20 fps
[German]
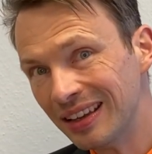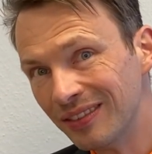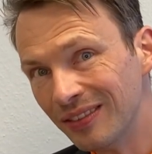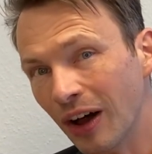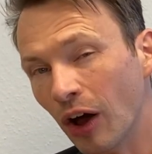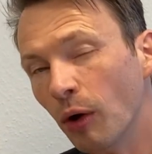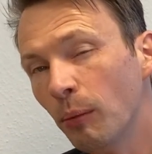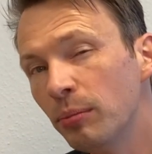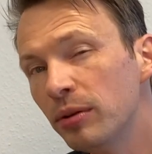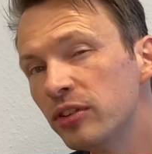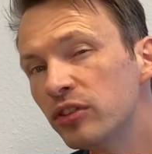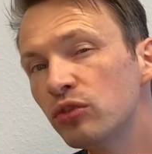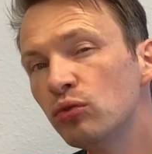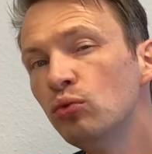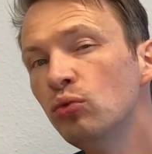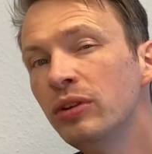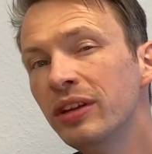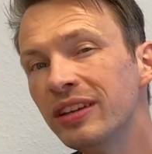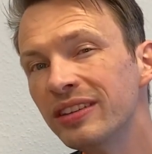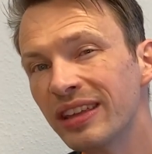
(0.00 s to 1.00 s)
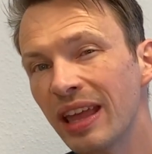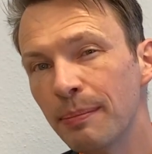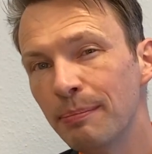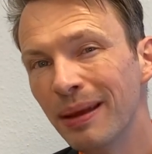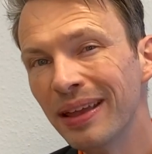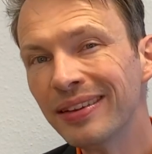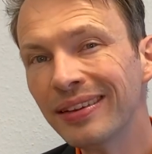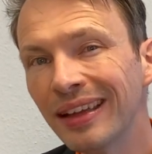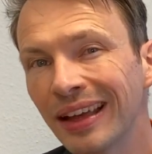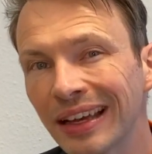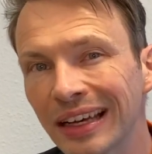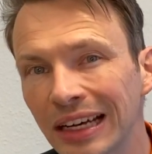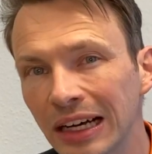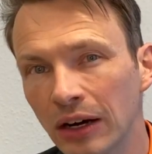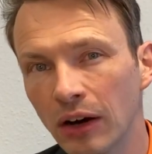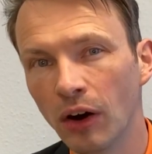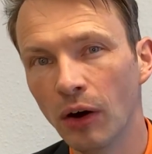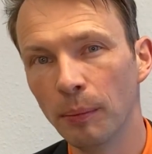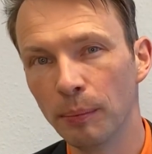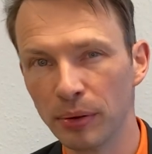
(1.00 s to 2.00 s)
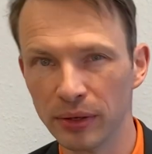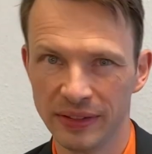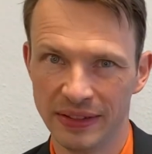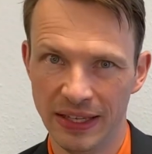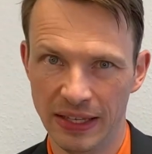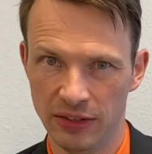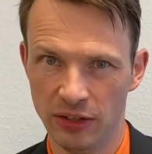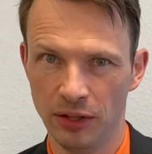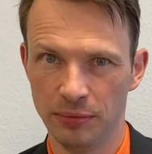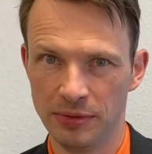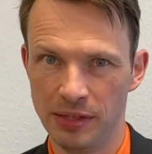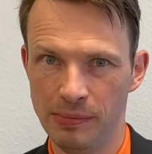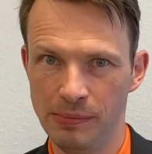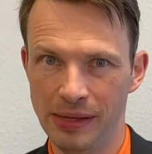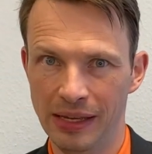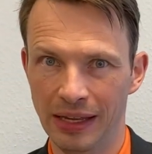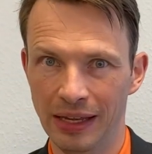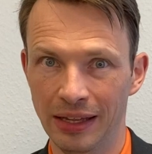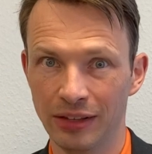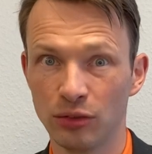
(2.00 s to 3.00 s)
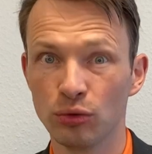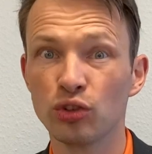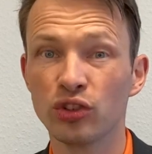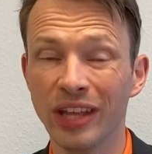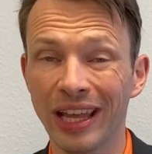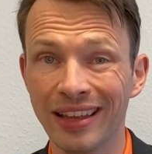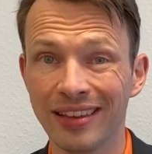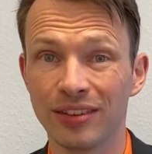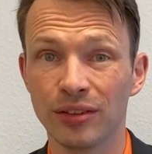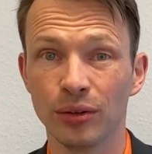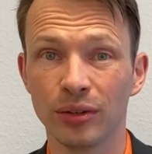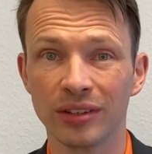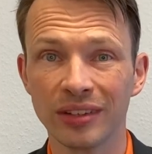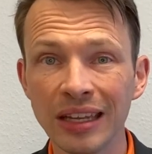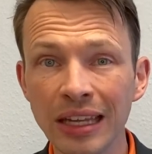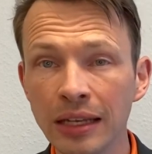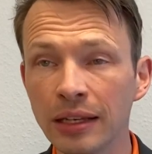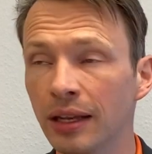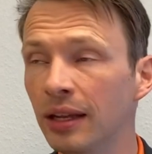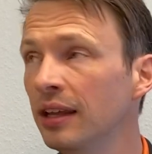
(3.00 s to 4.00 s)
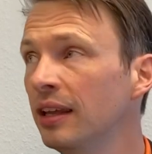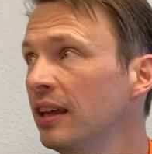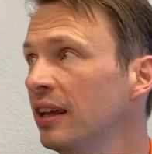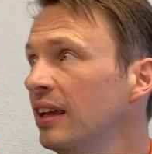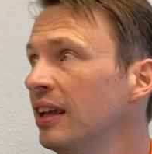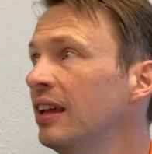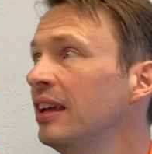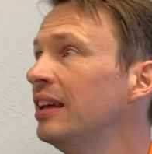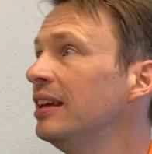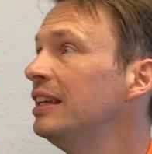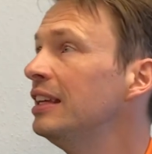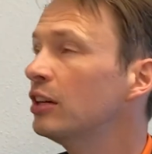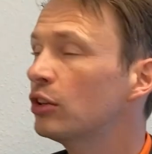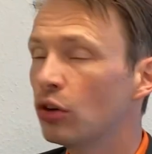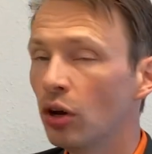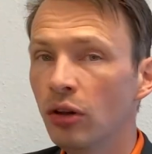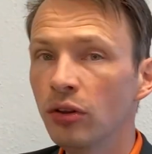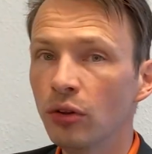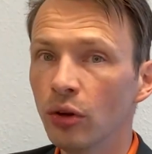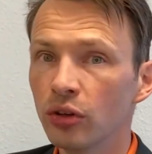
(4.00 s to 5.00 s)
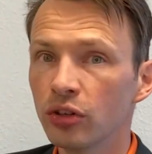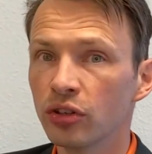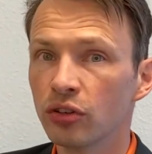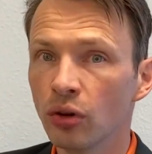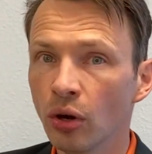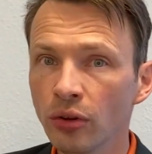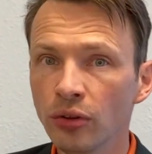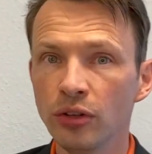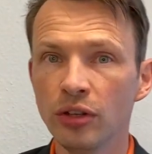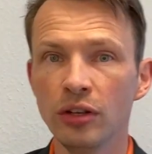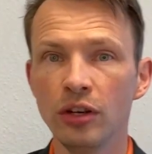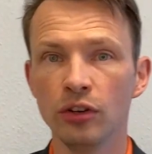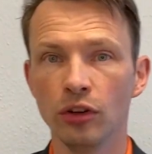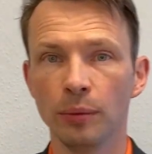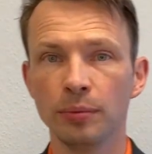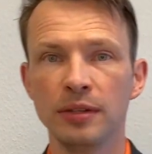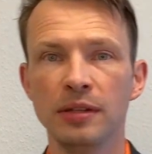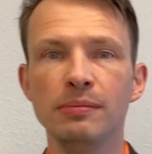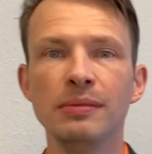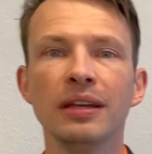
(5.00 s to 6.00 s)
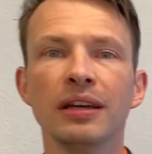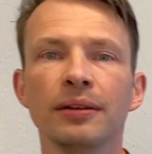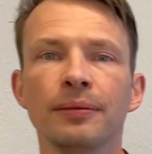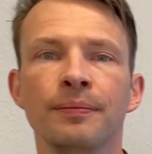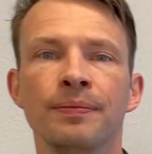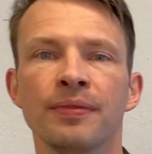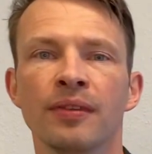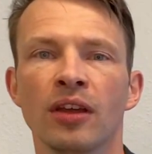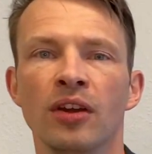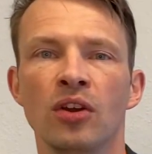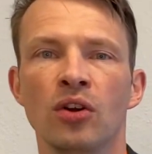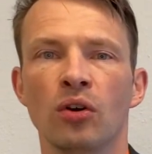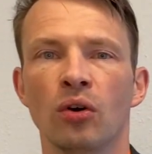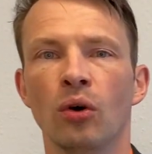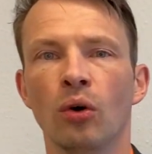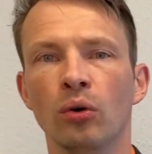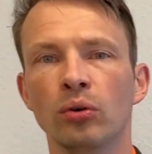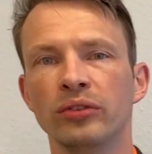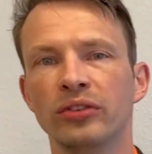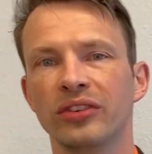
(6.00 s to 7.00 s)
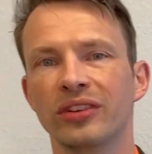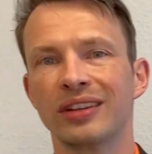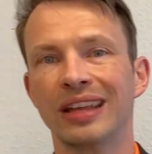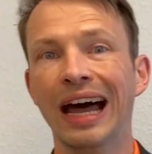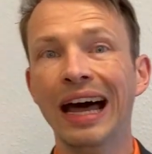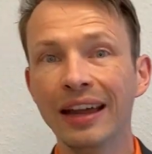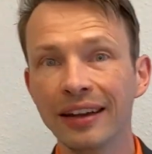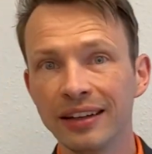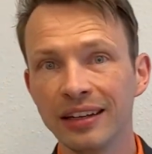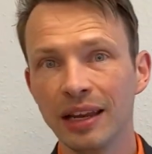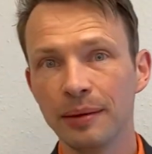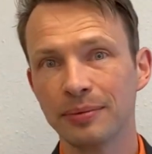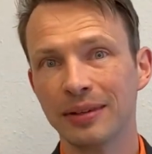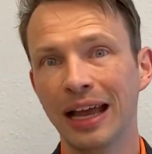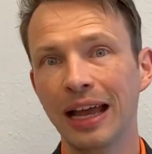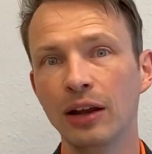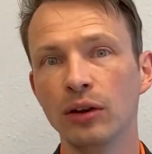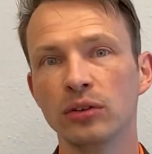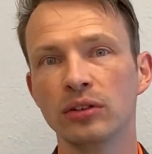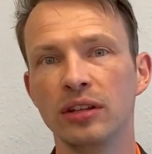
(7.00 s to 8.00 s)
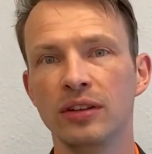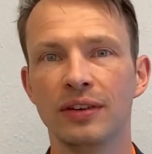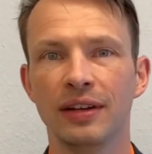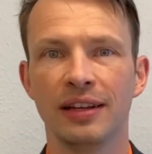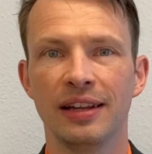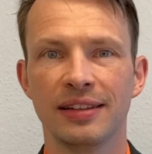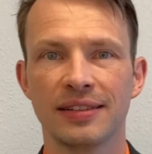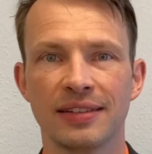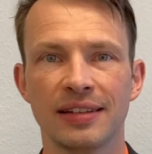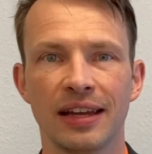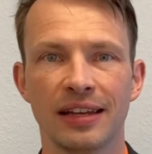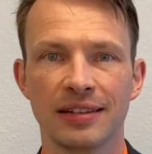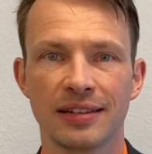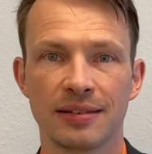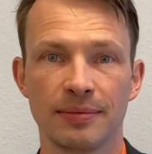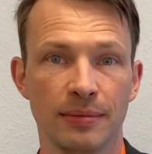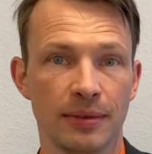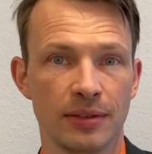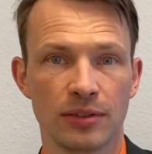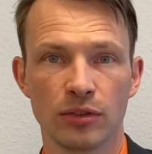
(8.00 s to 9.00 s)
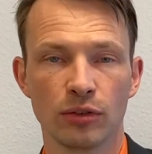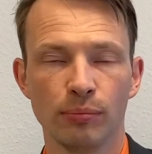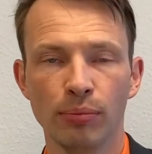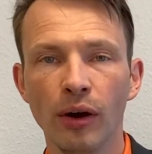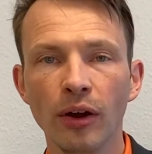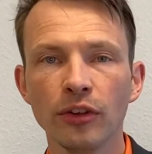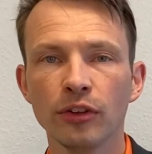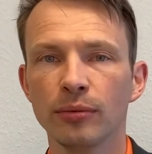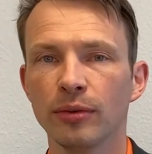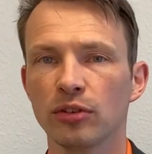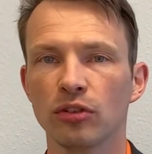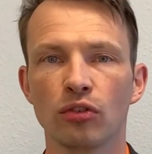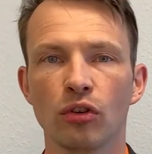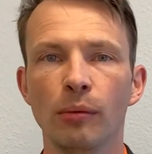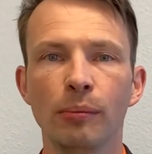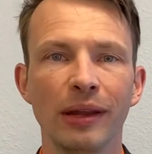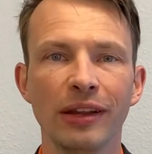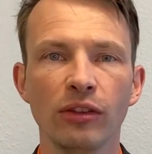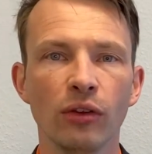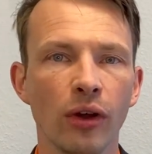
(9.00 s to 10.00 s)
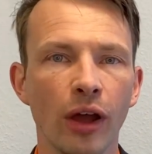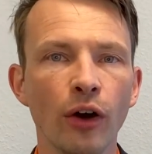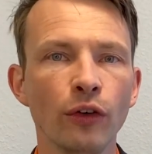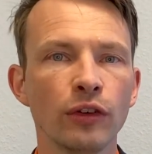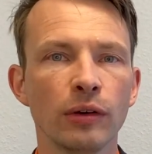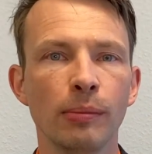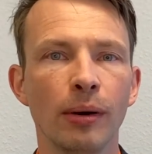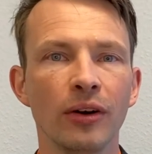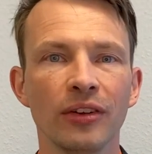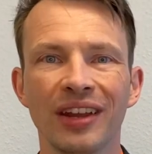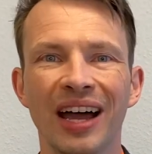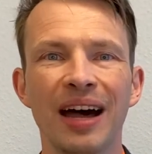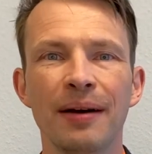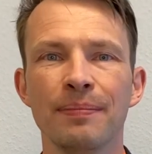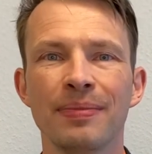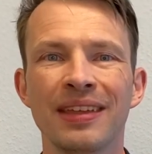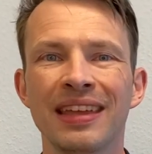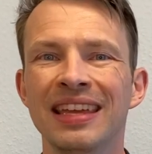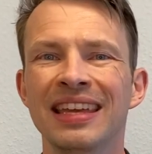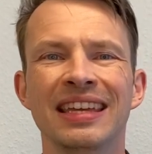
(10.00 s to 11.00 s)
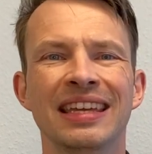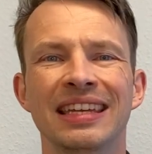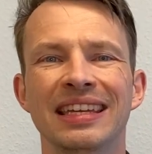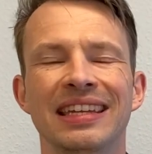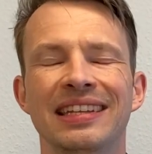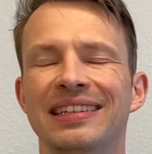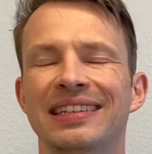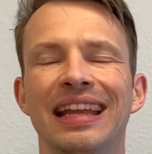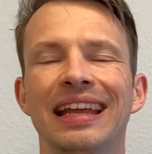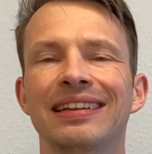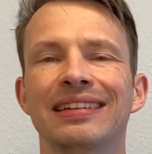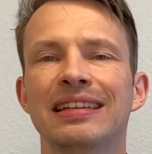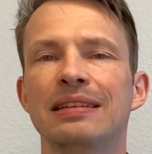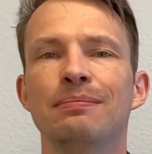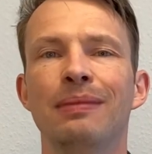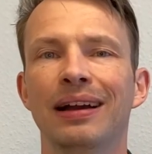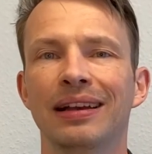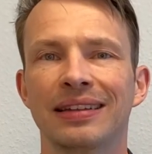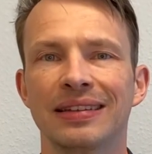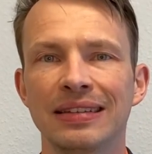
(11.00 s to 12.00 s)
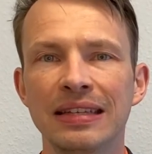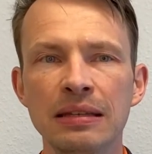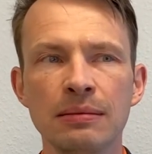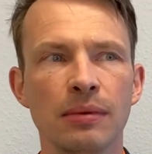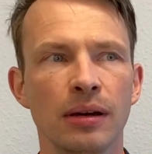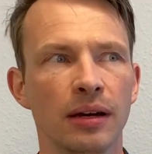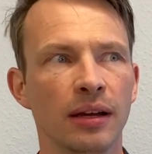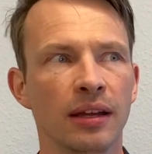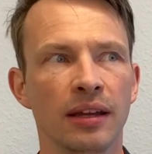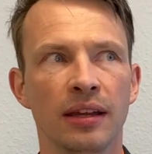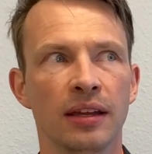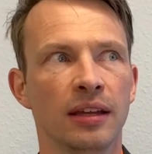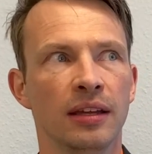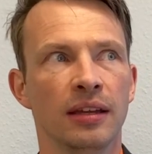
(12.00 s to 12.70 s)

Warum bist du nicht der bessere Prozessoptimierer? Du steckst doch drin. Ihr könnt euch kontinuierlich optimieren und gerade in der Abteilung, die wir letztes Jahr jetzt mit Support zum Beispiel komplett neu aufgebaut haben, ist das die Maxime.